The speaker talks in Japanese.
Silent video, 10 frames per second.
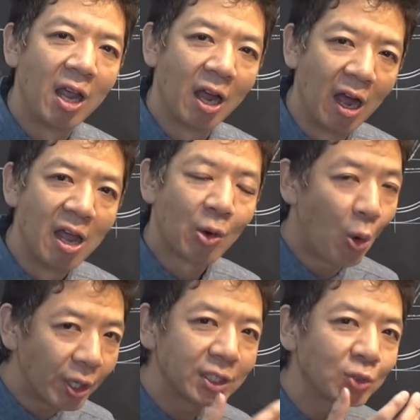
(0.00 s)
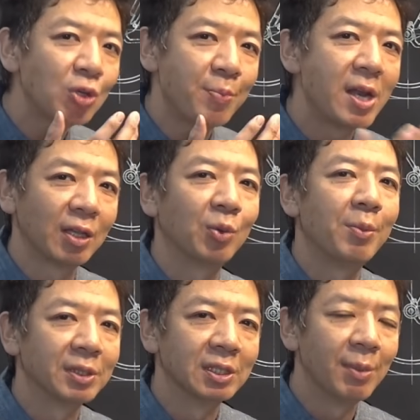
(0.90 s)
はい、これすごく便利だと思
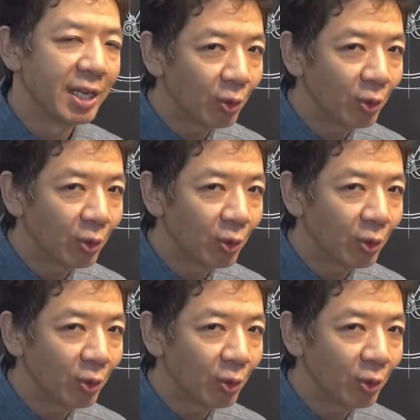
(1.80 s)
います、まあ、